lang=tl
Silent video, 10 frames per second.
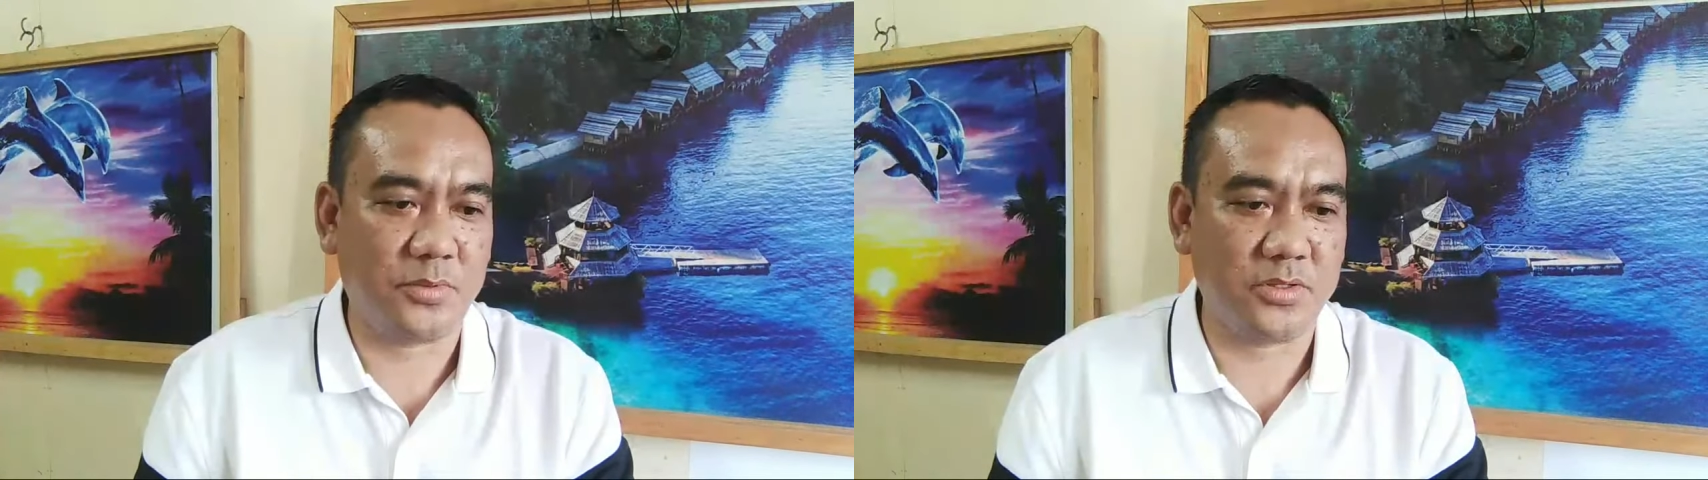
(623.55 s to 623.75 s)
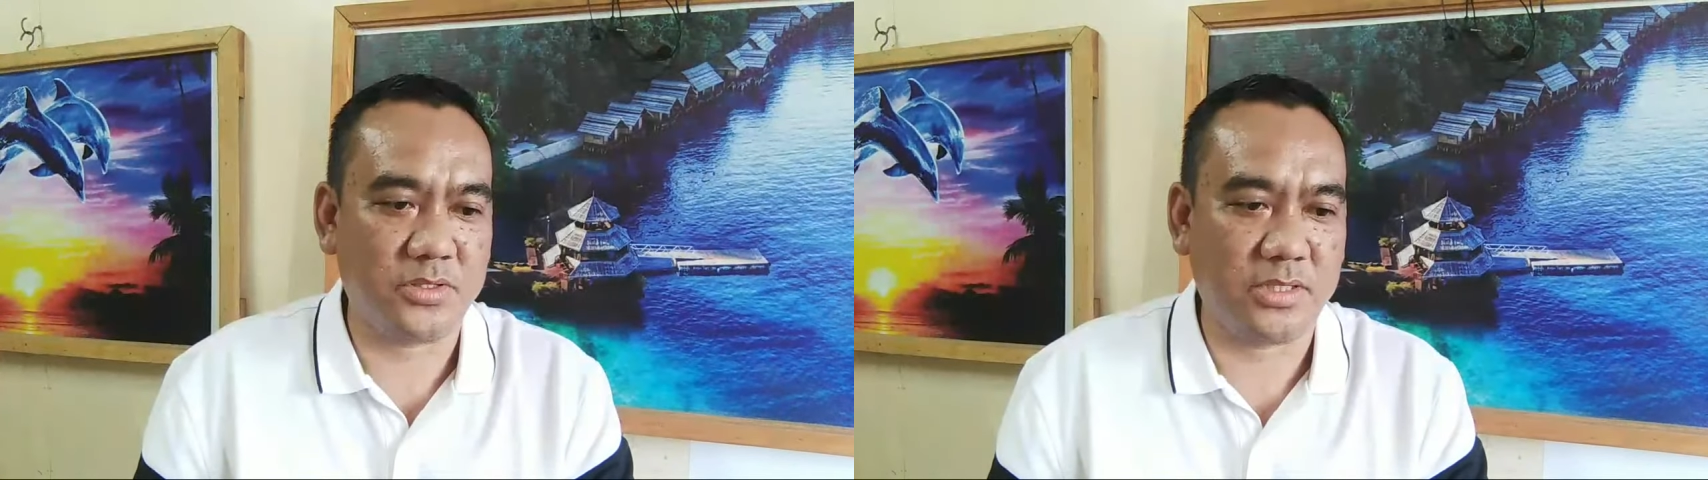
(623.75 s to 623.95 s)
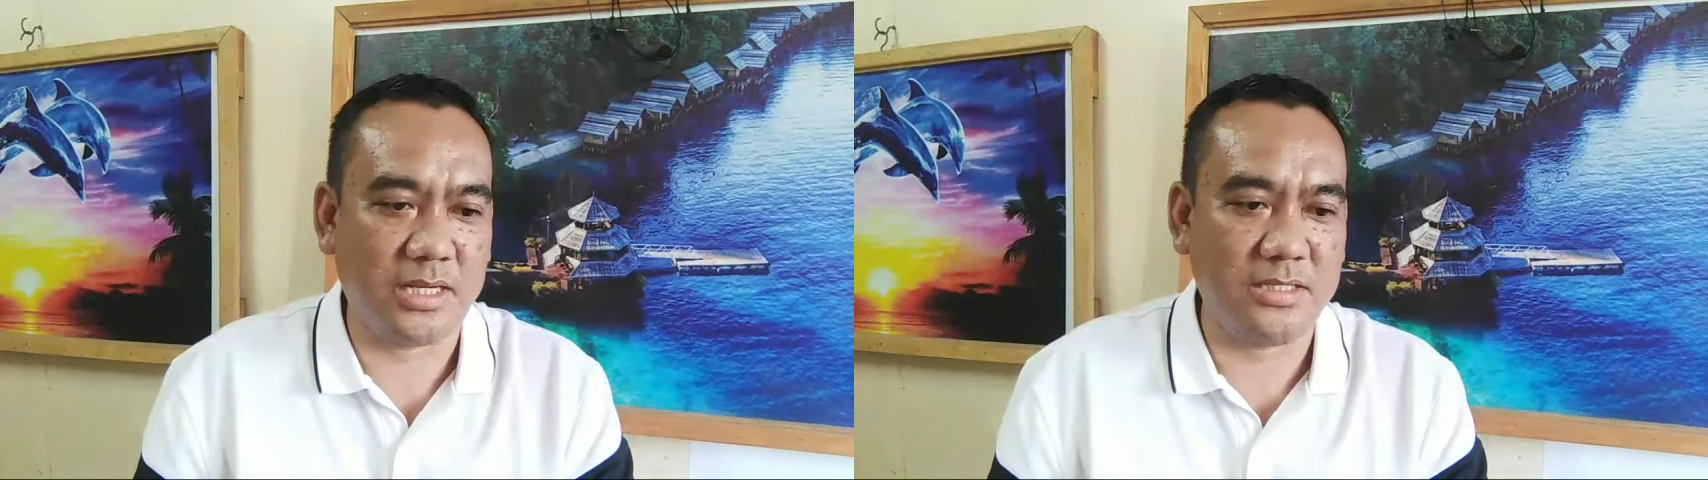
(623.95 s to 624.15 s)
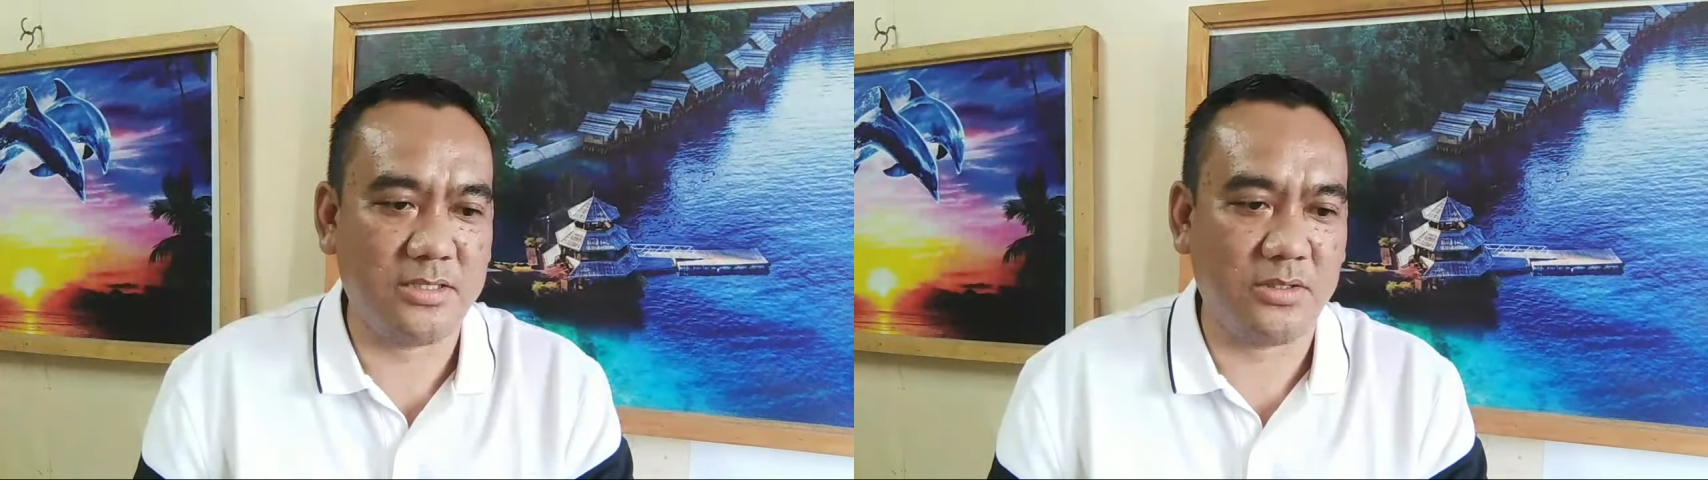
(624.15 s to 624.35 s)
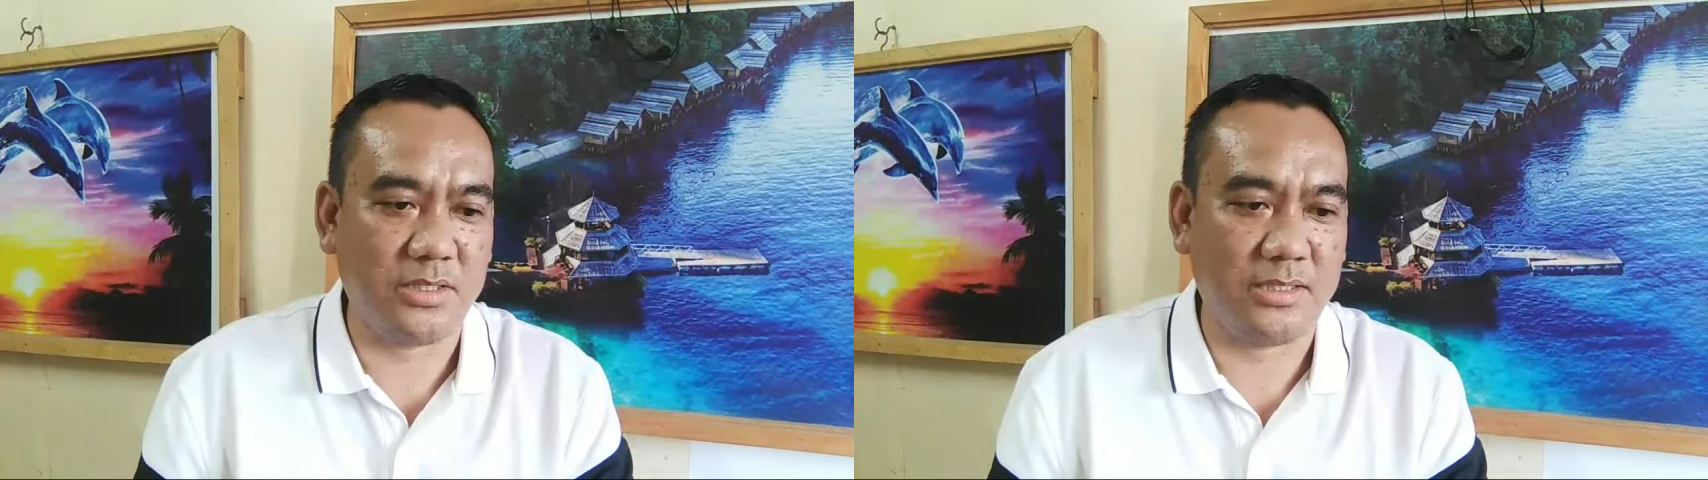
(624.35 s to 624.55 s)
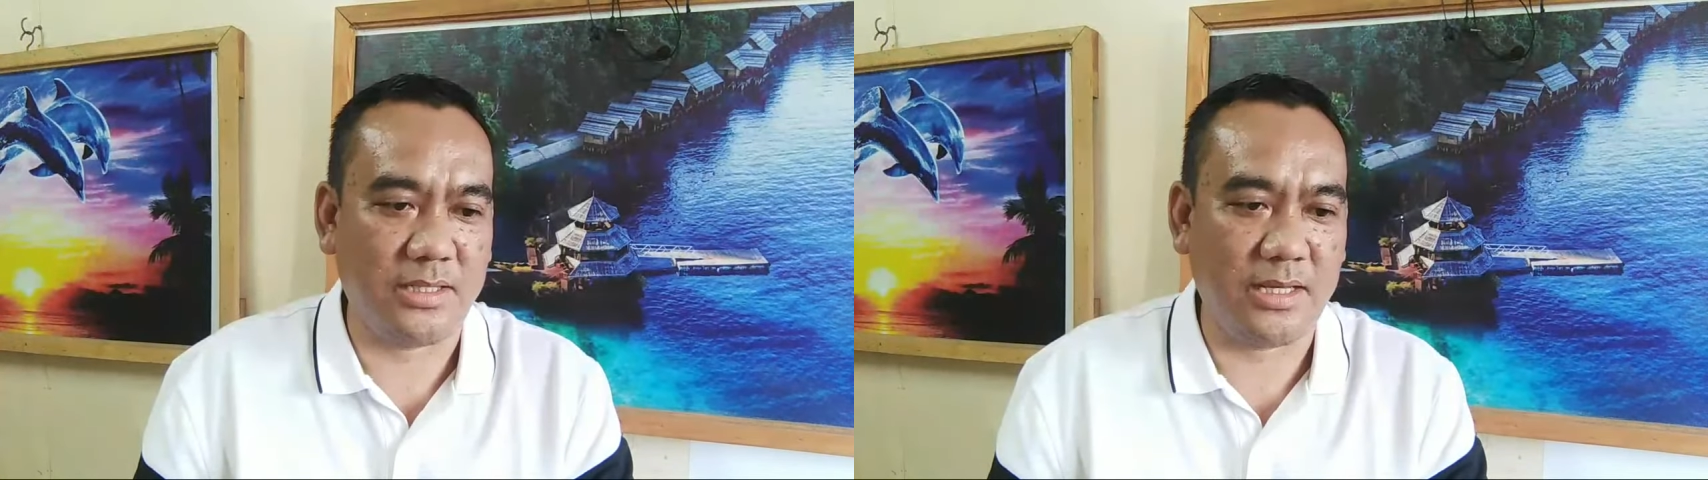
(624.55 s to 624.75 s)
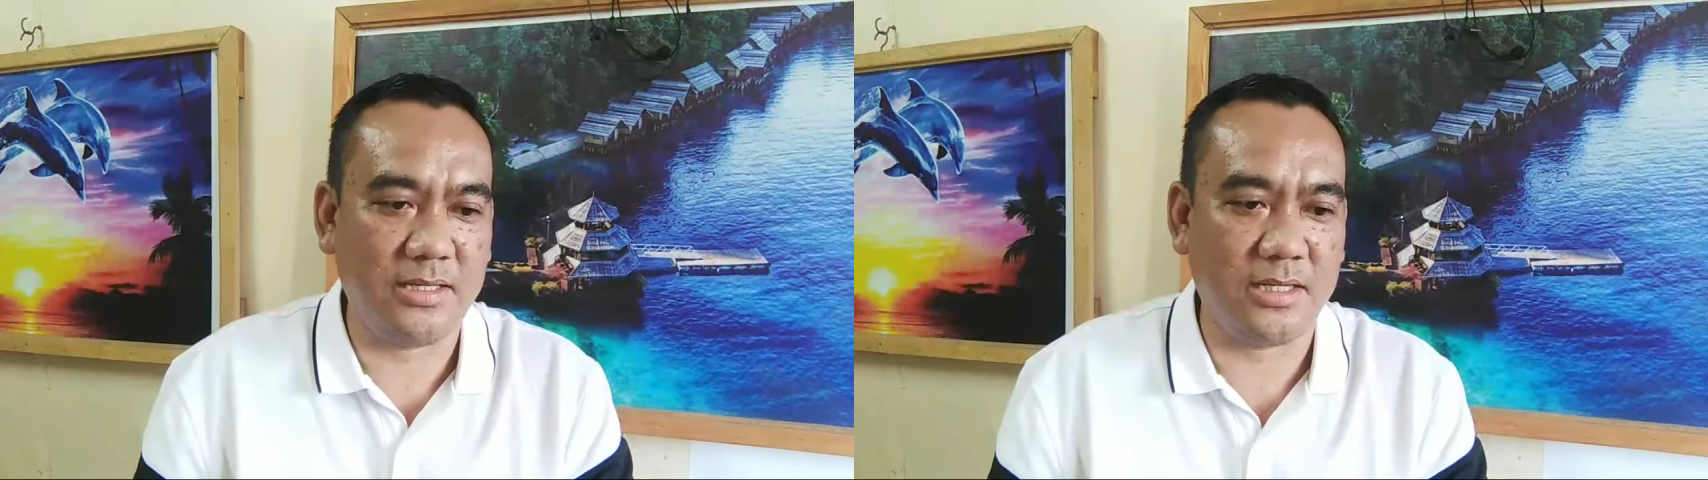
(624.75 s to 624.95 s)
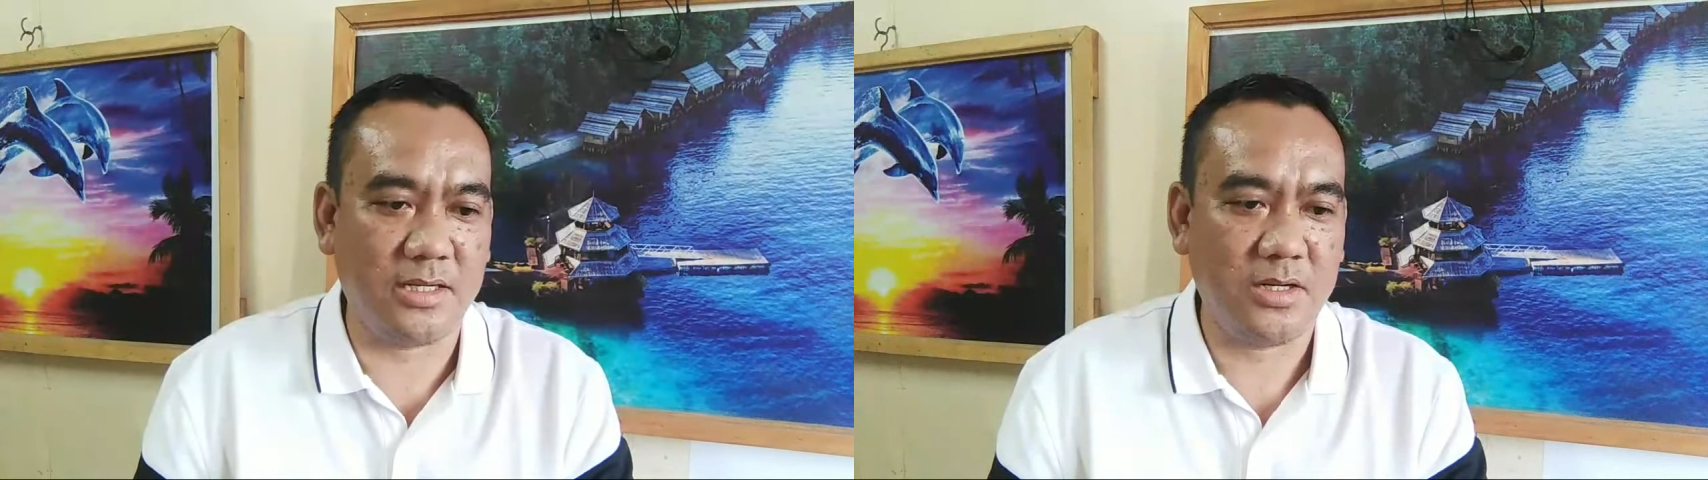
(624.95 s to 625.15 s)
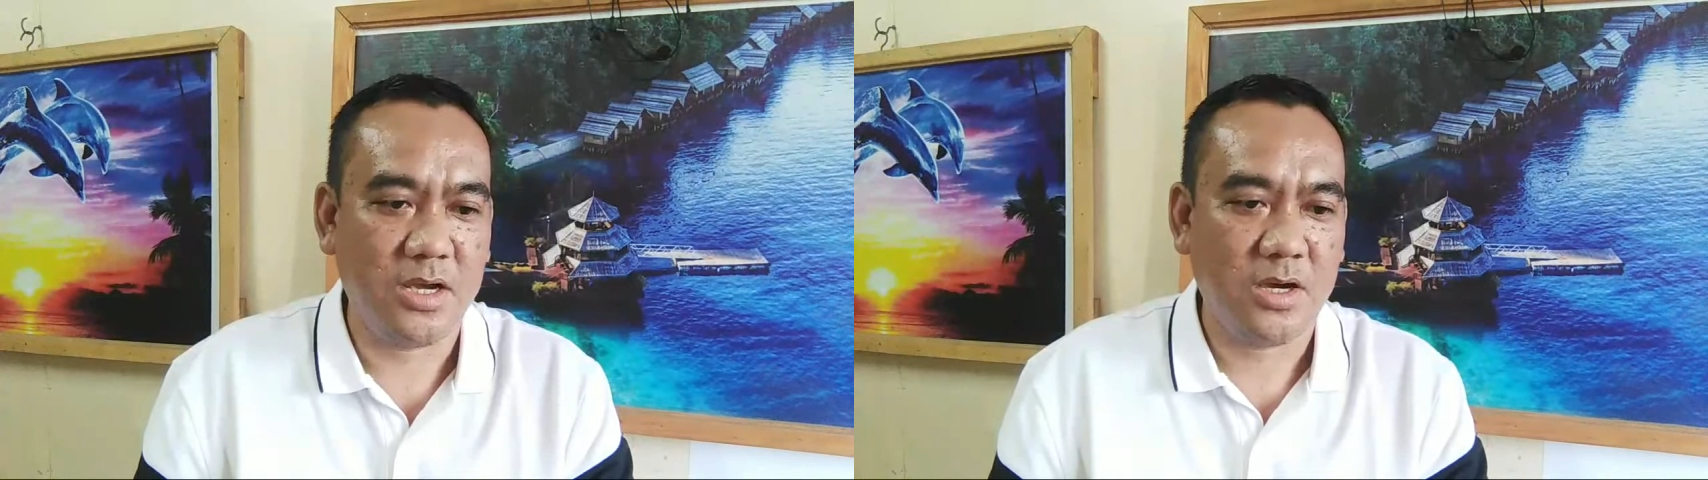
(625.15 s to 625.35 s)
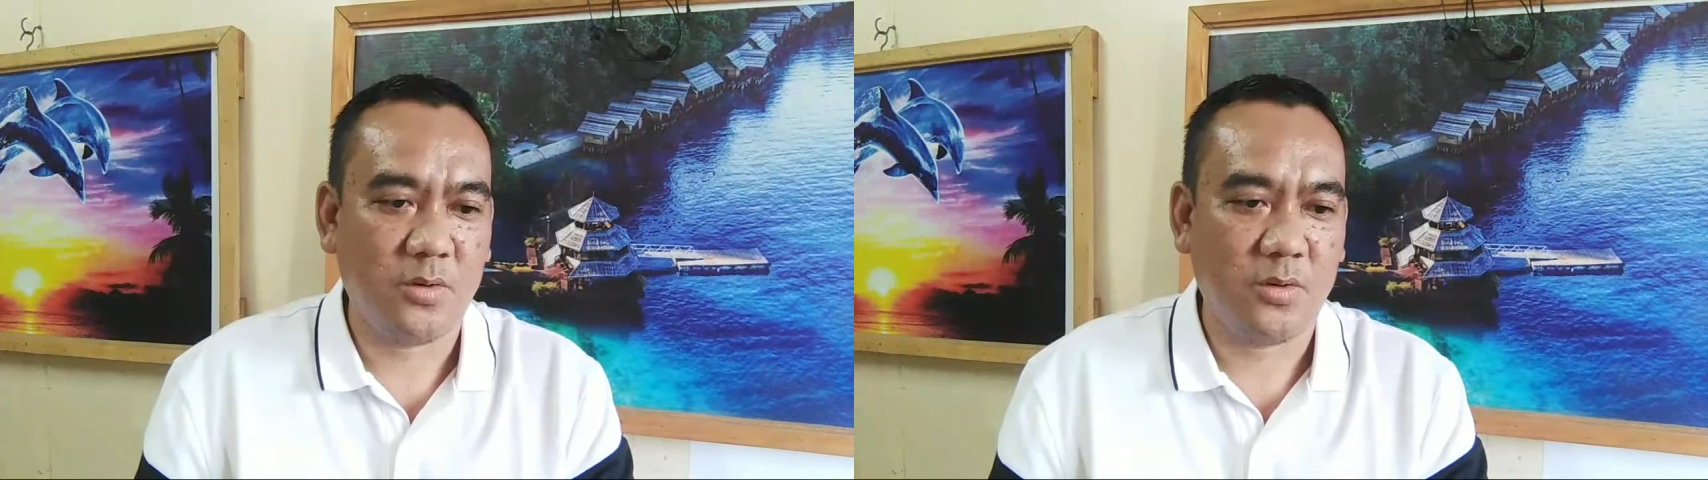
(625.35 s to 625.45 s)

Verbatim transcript: frustration in anger,